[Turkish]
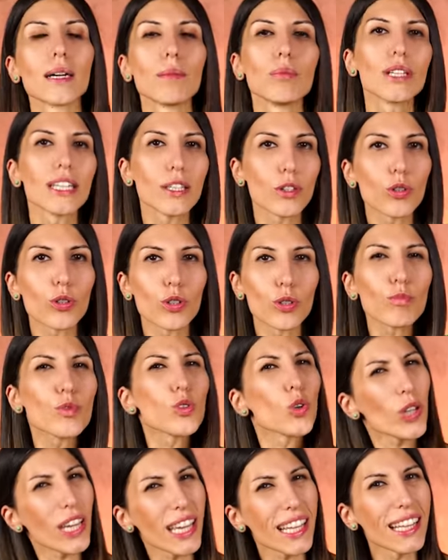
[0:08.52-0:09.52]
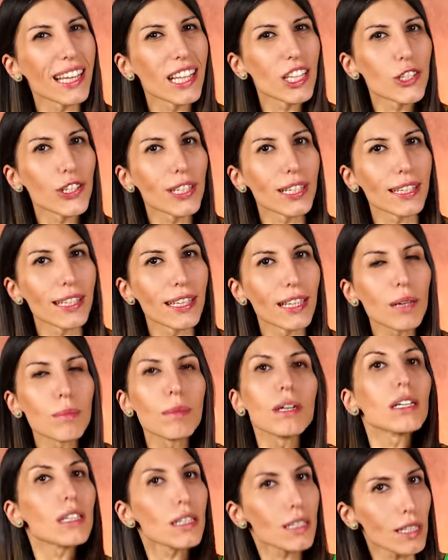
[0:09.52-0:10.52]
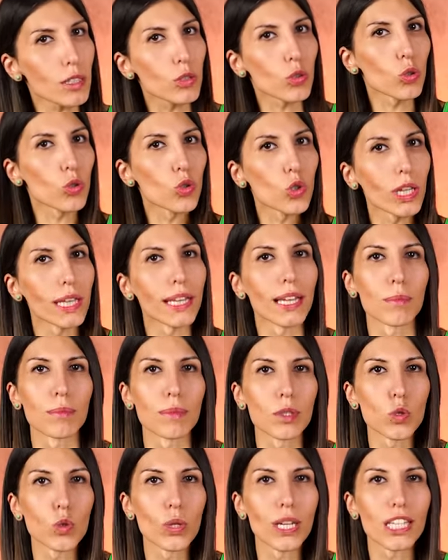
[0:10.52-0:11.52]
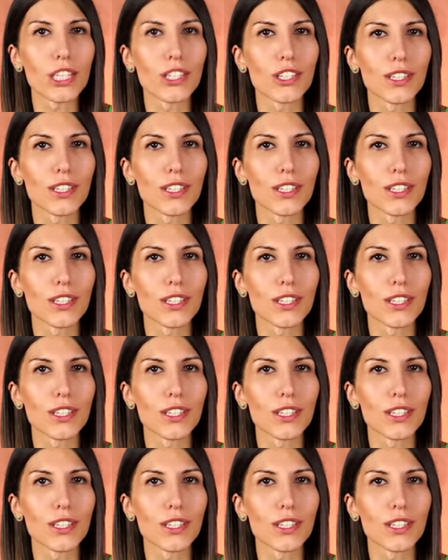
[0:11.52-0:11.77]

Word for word: Kabul ediyorum çok eğlenceli değil ama hızlı sonuçlanan bir süreç.